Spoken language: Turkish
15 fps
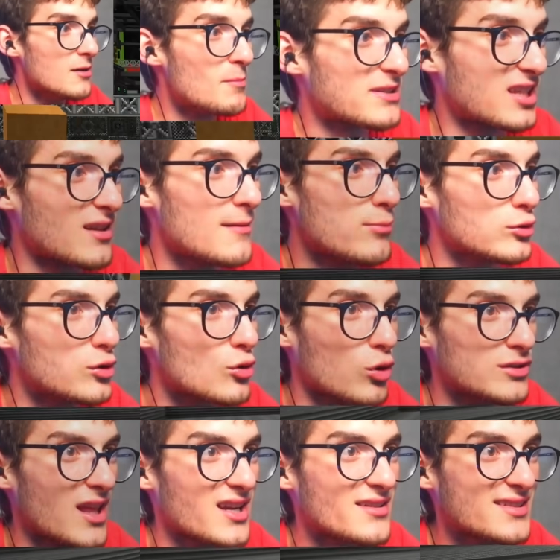Masadan bulduğun
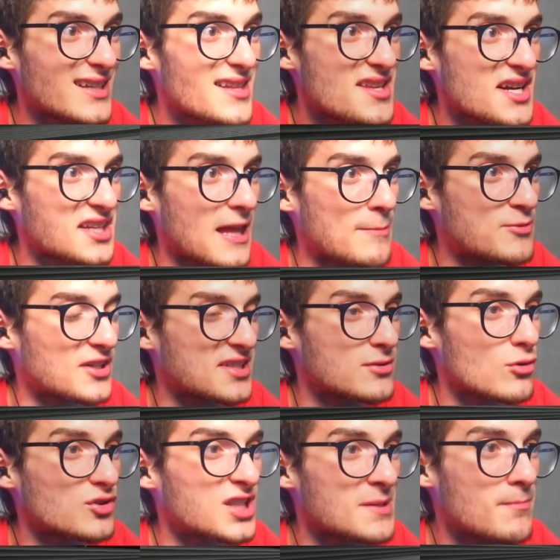kollarla nasıl el hareketi
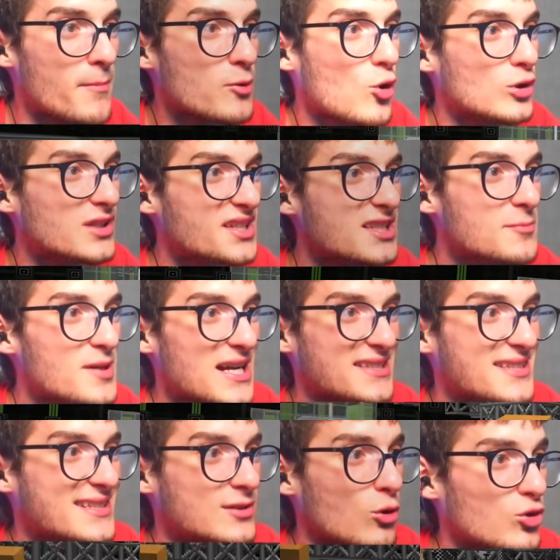yapacaksın? Dostlarım babi kollarını
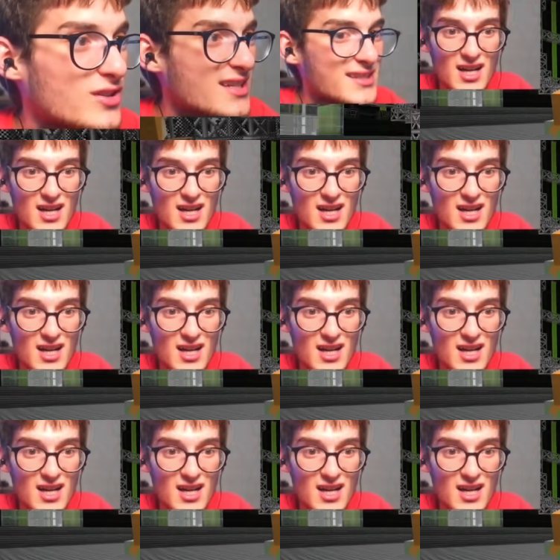bıraktı gitti oradan.